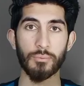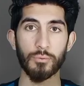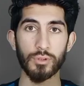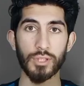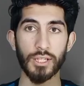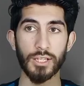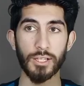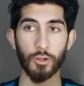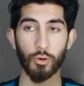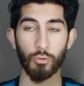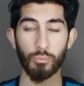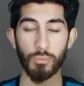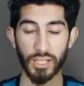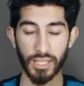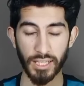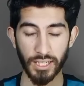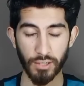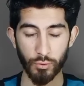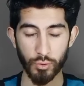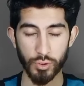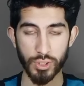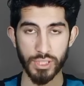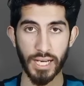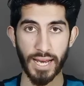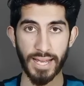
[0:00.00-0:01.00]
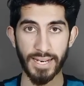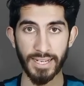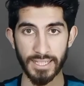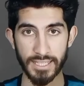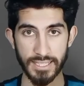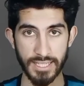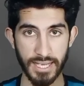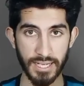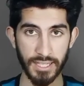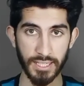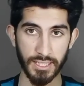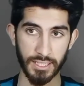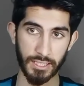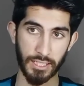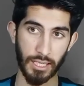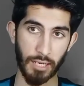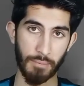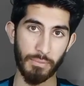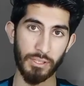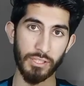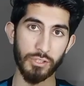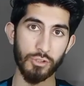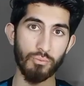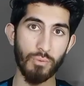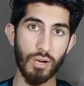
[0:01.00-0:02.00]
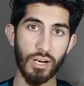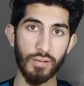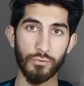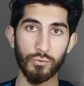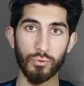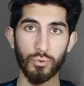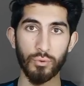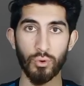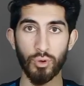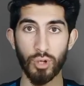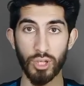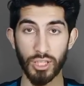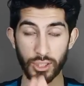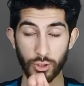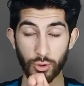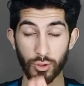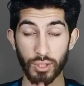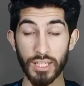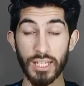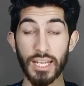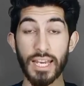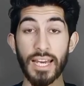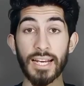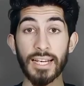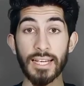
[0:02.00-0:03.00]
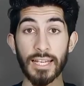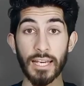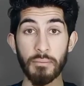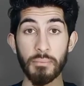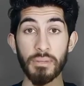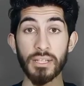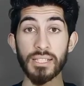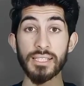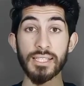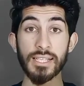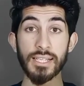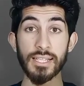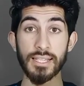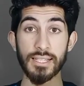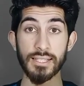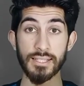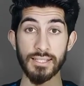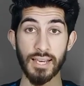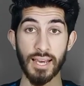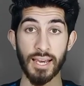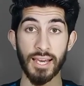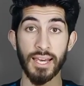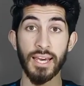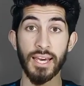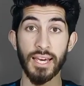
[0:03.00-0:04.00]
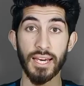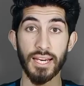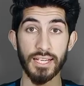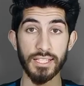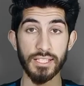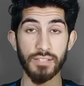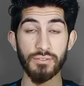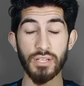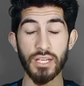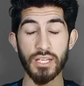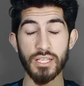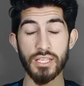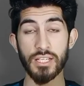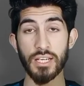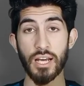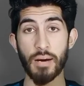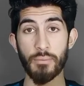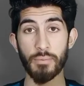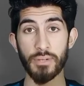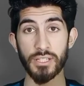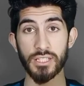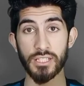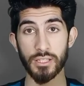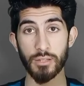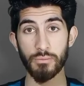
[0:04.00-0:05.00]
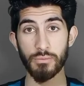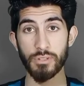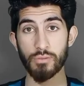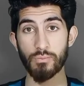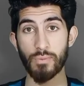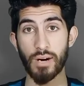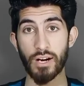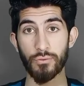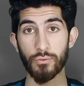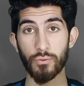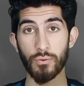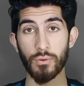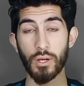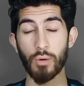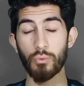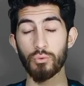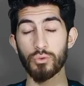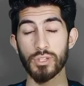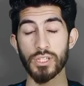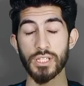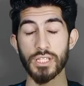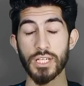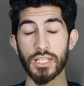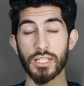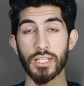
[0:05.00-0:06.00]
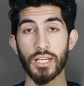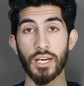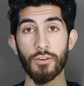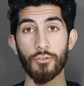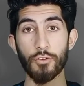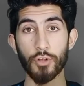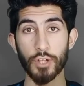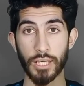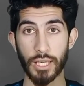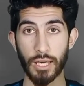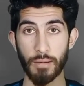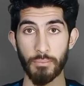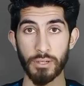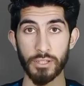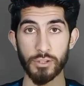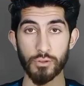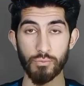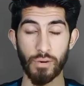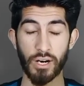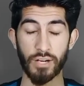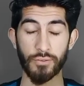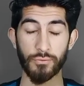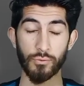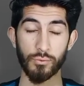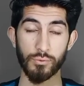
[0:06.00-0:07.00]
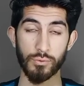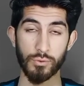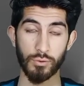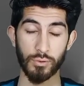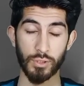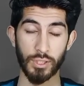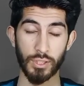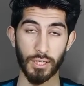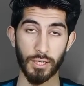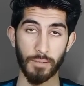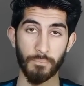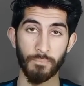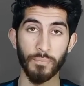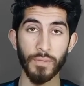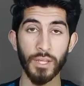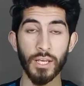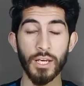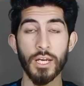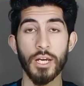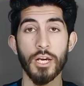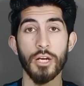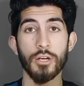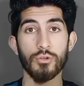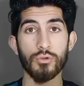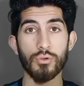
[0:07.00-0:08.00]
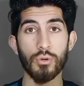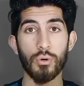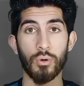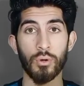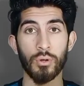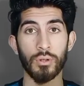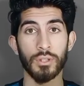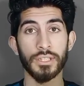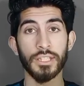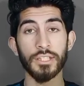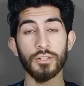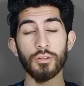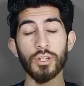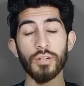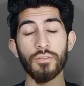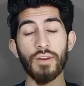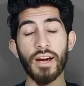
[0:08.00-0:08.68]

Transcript: आपको देखने को मिलेंगे वो सारे के सारे गेमिंग स्मार्टफोन होंगे क्योंकि ये गेमिंग सीरीज़ है इसी वजह से यहाँ पर जितने भी स्मार्टफोन लॉन्च किए जाते हैं वो गेमिंग स्मार्टफोन्स होते हैं सो so, ये जो